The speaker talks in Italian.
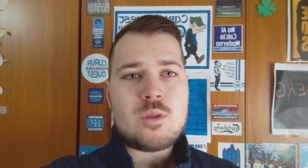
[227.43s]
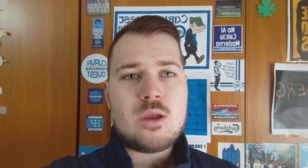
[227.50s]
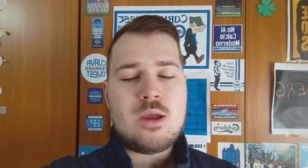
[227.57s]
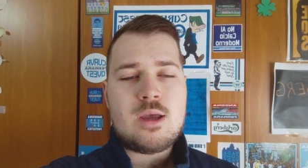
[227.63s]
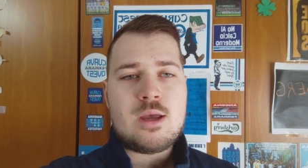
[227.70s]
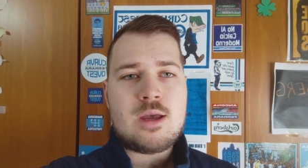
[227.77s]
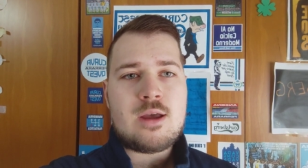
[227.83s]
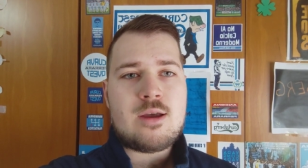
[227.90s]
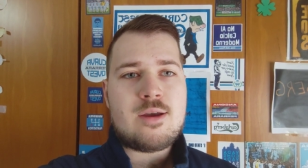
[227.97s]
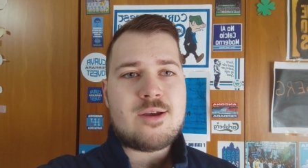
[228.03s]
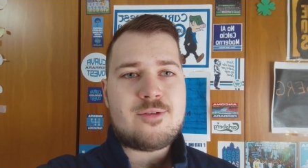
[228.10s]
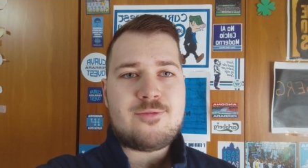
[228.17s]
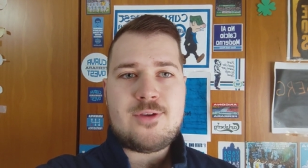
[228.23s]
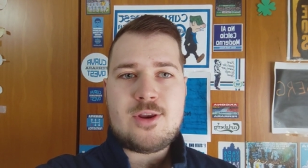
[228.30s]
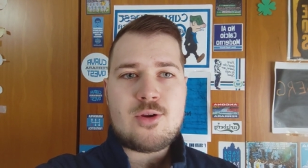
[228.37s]

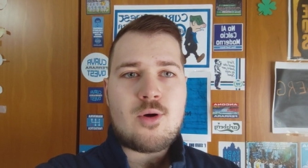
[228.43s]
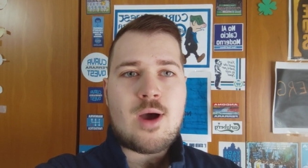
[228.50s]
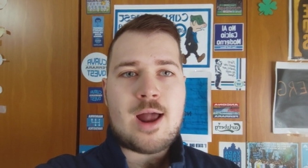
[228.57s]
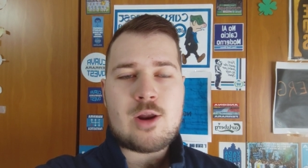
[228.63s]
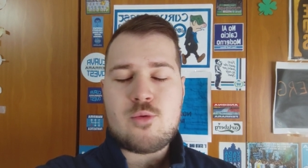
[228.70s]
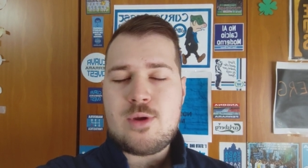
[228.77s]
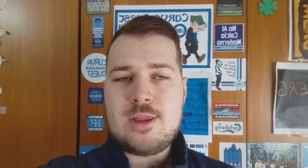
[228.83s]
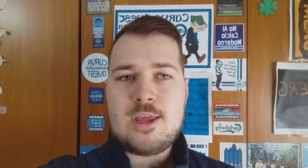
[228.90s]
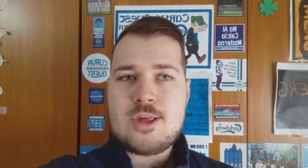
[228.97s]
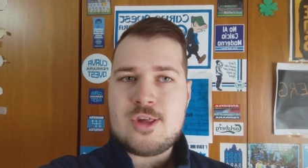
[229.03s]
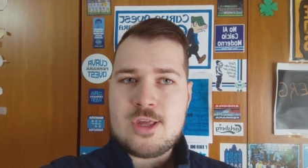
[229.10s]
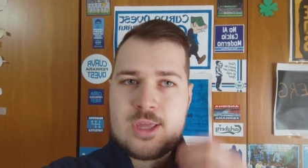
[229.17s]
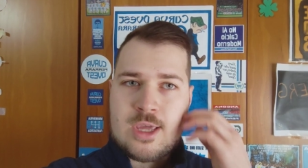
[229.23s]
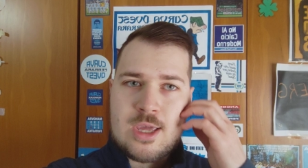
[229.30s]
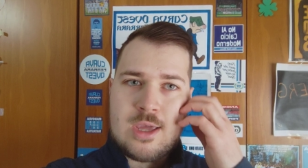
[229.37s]
eh, fino al
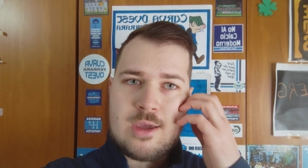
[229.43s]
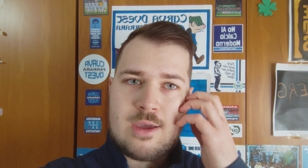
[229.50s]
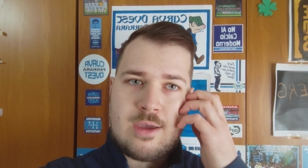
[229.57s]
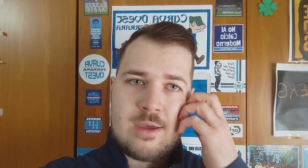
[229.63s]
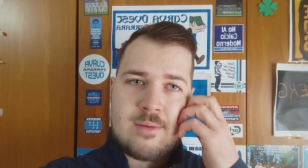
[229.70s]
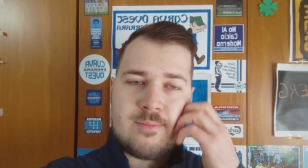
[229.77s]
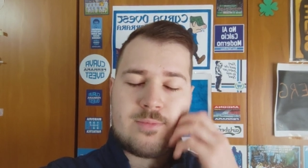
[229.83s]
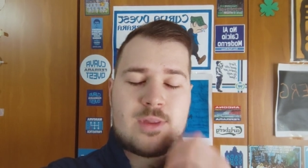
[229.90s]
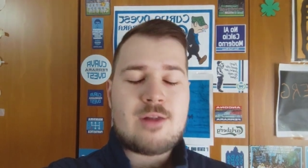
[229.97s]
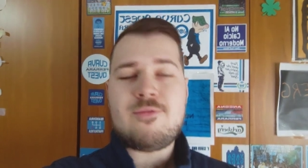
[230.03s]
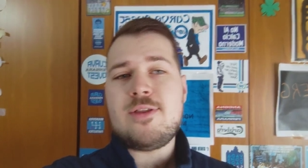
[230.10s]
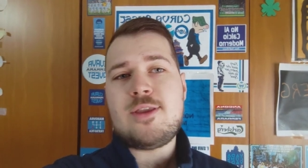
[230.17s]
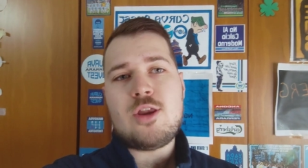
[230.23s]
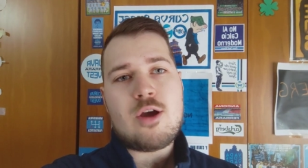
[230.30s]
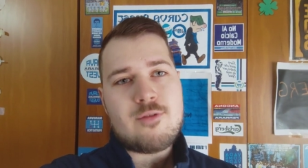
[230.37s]
15 di, dal
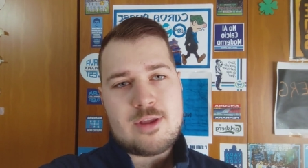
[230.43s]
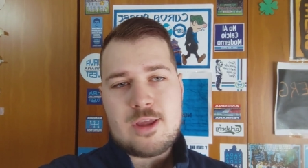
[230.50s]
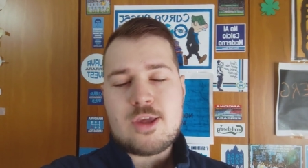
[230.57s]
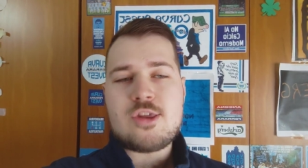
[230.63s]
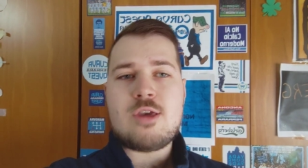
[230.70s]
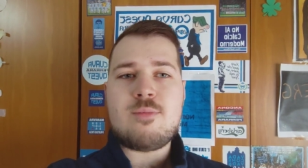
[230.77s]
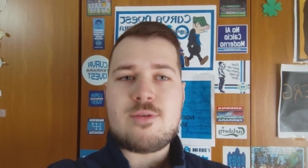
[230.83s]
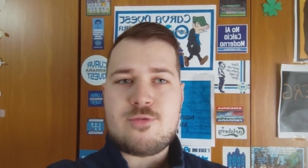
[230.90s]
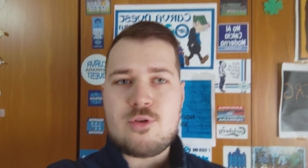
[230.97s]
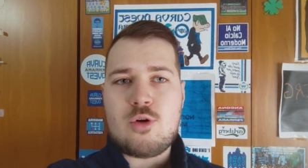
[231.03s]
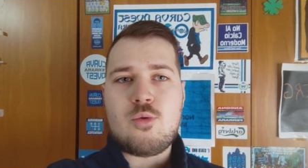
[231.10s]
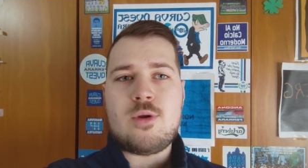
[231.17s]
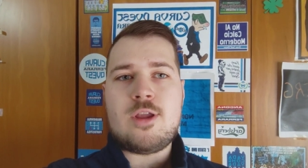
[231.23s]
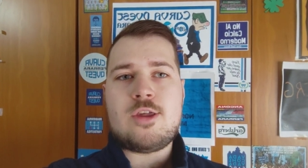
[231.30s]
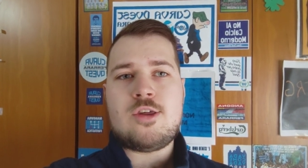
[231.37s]
29 di dicembre fino
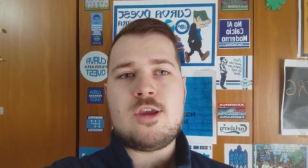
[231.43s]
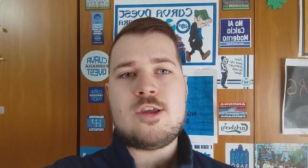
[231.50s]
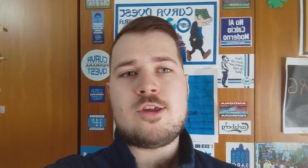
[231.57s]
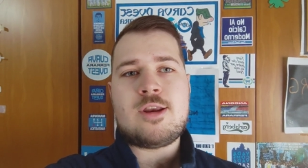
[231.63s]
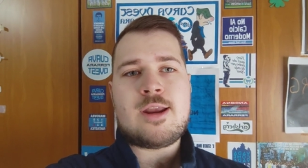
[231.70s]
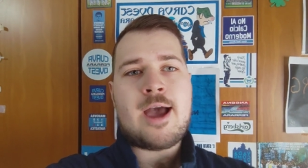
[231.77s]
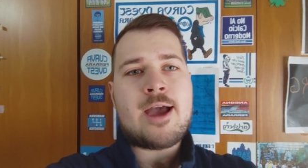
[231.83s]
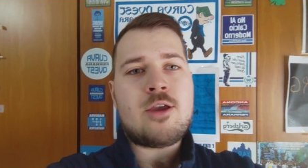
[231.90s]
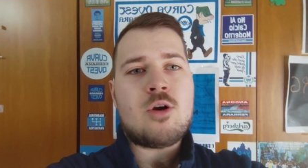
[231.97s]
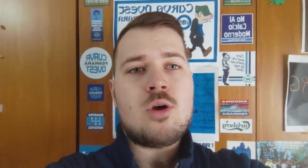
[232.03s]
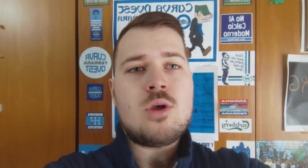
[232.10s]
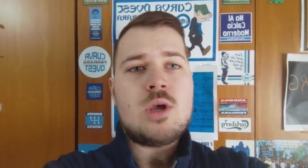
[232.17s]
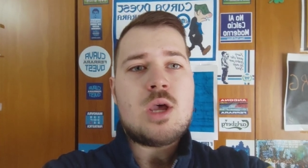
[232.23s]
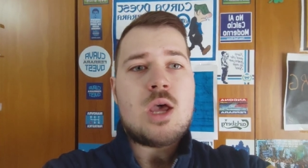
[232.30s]
al 15 di gennaio.